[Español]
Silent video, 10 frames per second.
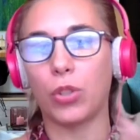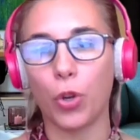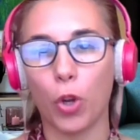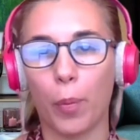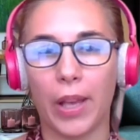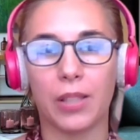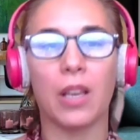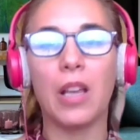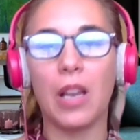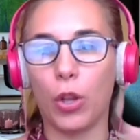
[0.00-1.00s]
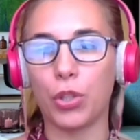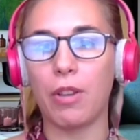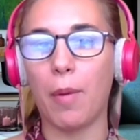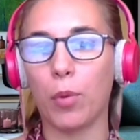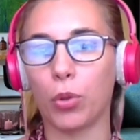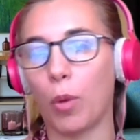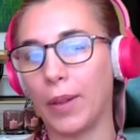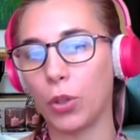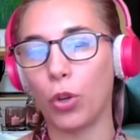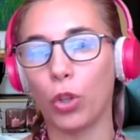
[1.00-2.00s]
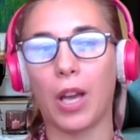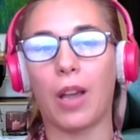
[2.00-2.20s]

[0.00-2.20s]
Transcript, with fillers: esos nombres los íbamos tomando